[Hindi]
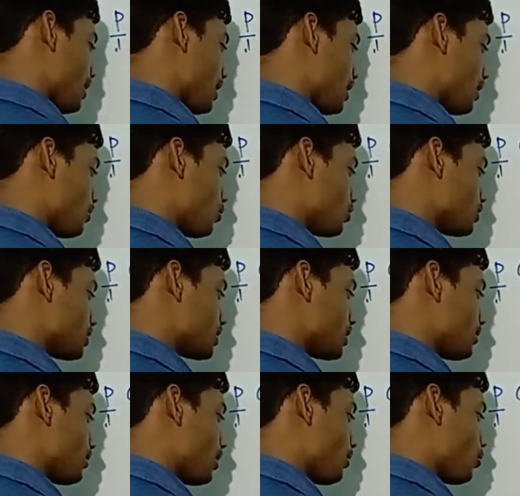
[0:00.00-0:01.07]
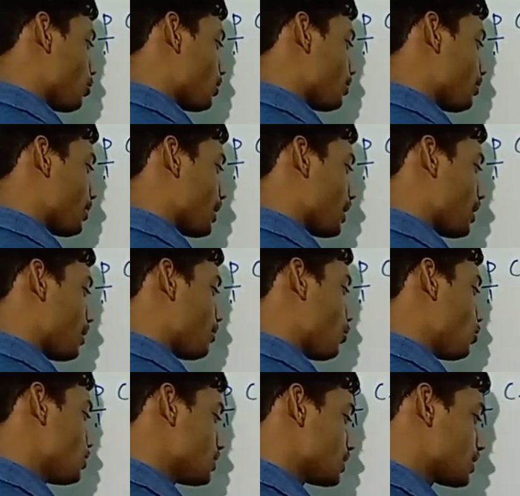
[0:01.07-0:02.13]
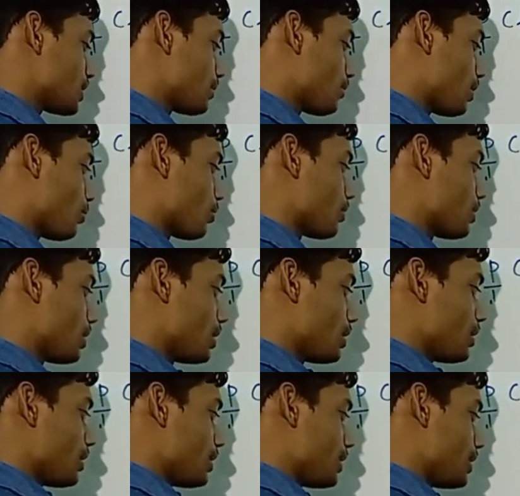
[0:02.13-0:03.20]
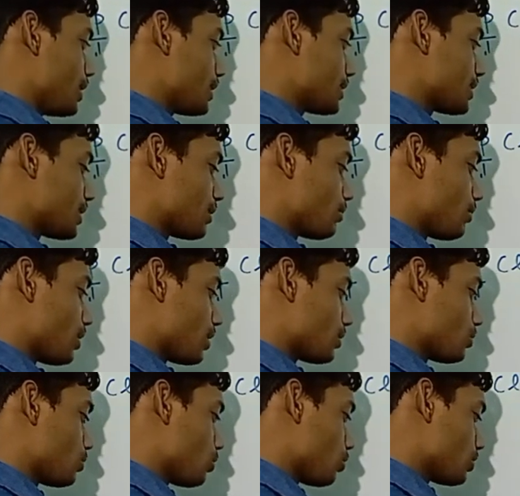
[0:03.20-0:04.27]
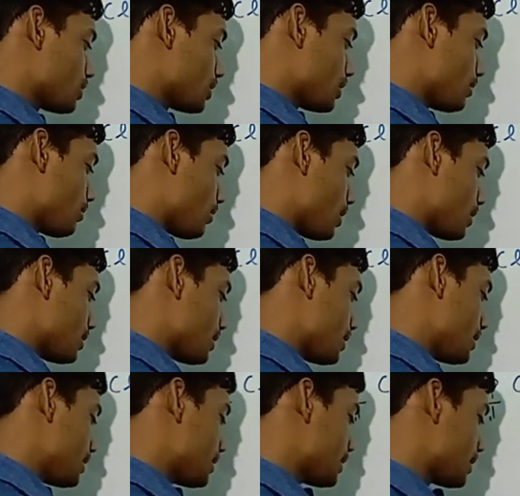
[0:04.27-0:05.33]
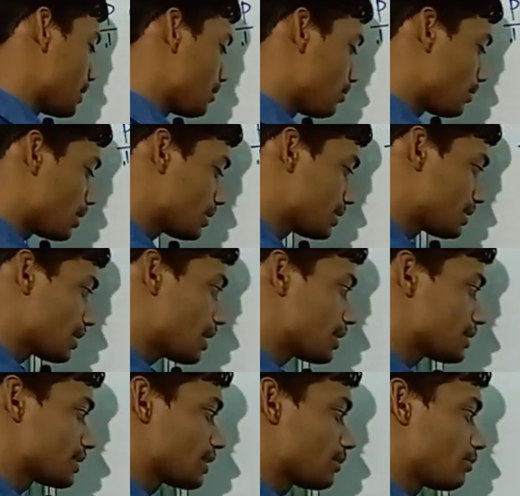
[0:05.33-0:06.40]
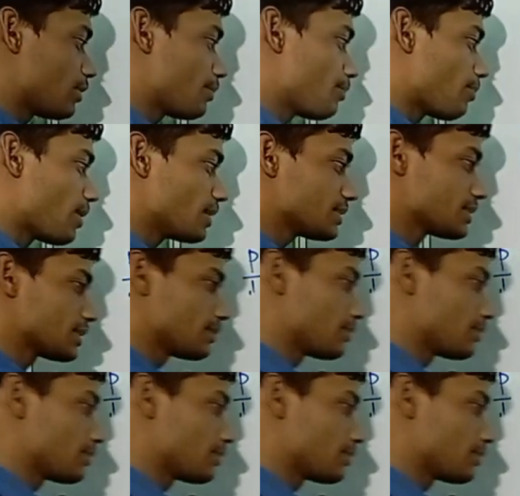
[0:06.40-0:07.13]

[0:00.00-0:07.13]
पहला बॉन्ड सिग्मा बॉन्ड पहला बॉन्ड सिग्मा बॉन्ड एक सिग्मा दो सिग्मा तीन सिग्मा चार सिग्मा पांच